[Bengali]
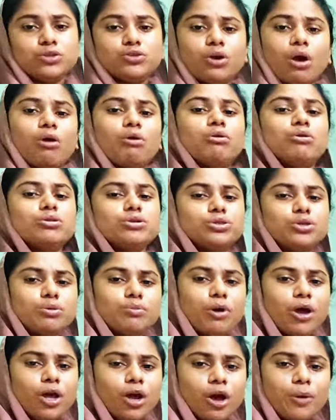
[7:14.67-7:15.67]
যখন
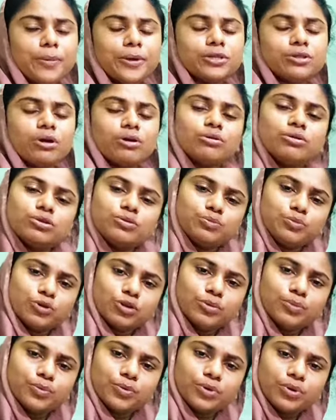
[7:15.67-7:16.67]
সময় হবে তখন
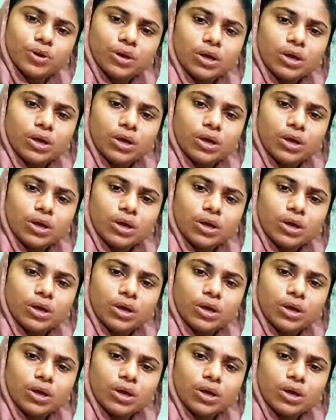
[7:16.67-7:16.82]
বলবো